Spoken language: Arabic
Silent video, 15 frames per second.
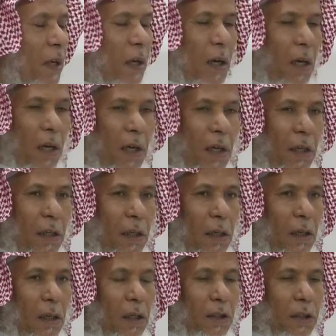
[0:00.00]
آه،
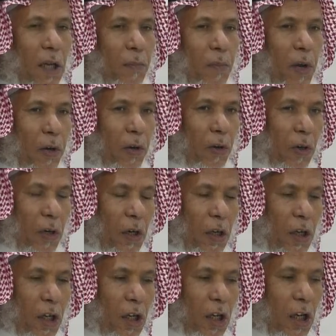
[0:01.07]
التبرع
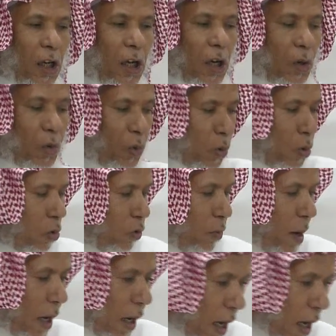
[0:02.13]
الوقوف مع